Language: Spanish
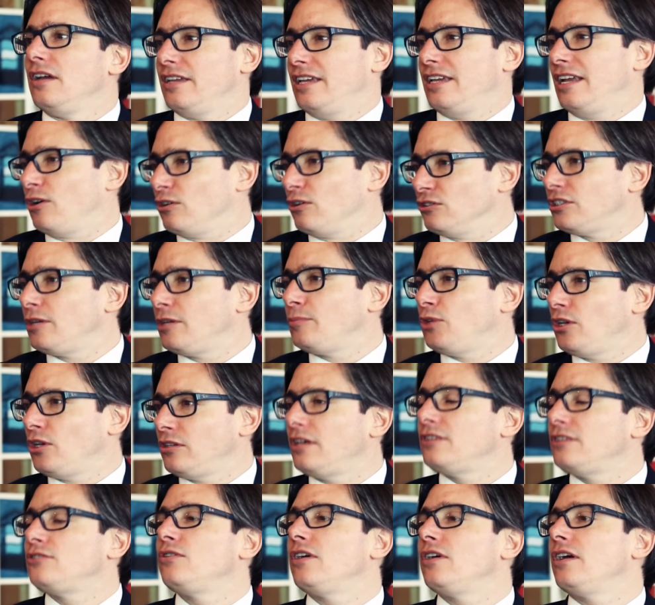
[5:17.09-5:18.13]
Y el concepto
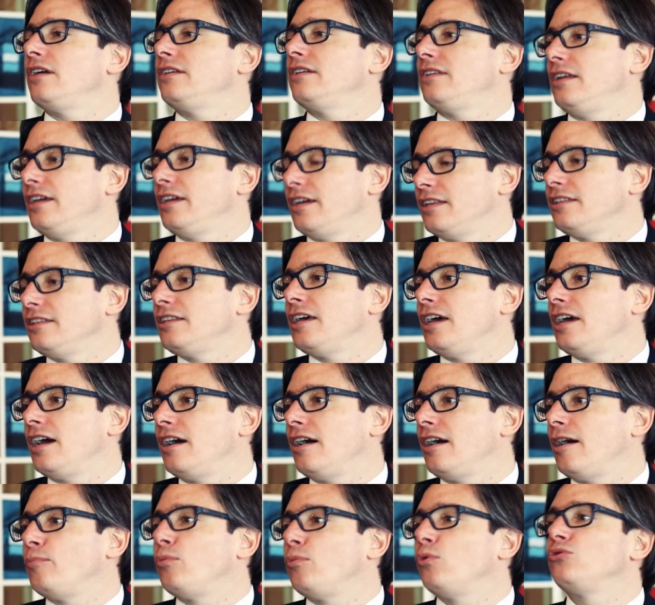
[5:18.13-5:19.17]
este de ciudad inteligente
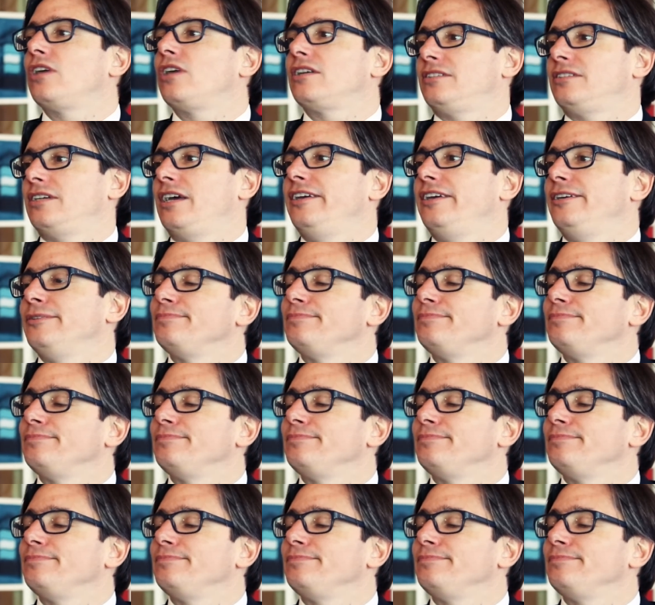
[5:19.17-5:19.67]
apunta hacia